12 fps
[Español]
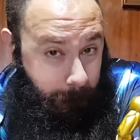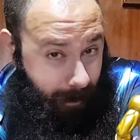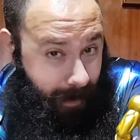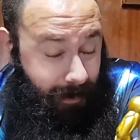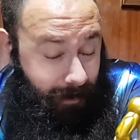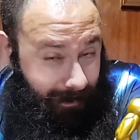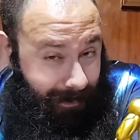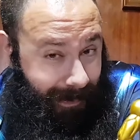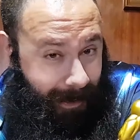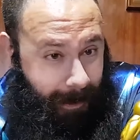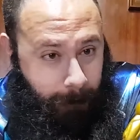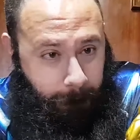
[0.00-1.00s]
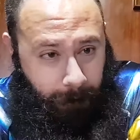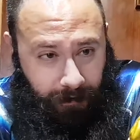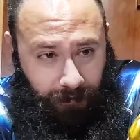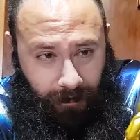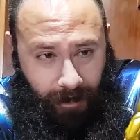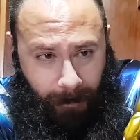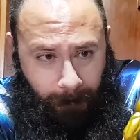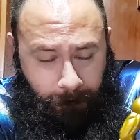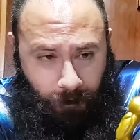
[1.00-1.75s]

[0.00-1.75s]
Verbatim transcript: ¿vale? Gana en persona,